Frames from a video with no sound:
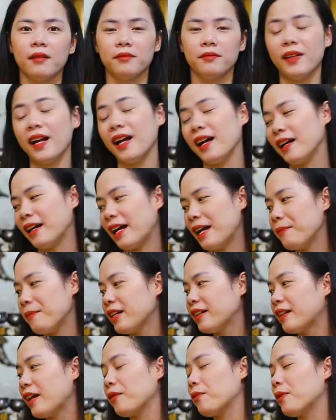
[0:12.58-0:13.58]
Và ngay
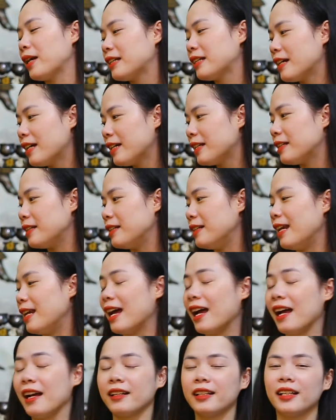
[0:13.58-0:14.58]
bên cạnh oanh đây
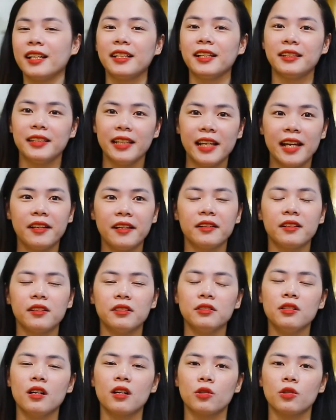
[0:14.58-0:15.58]
là cây tiền
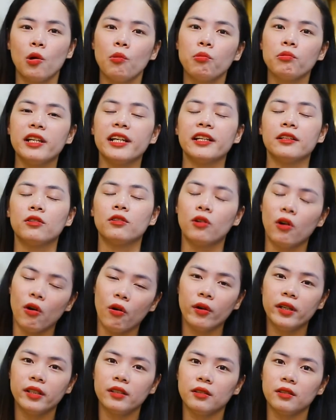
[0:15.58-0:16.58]
được đúc liền
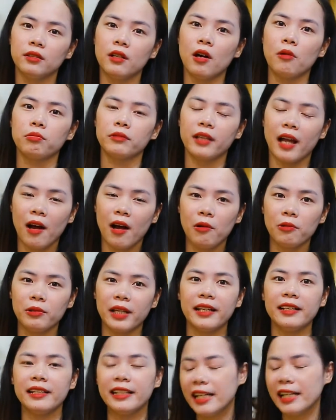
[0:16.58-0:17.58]
khối từ đồng thau
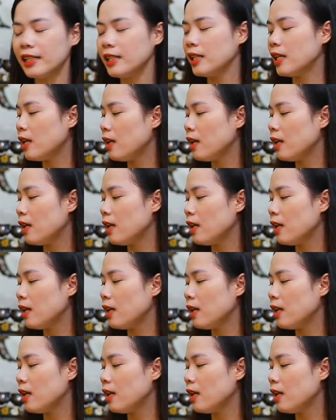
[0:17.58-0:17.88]
thanh khiết.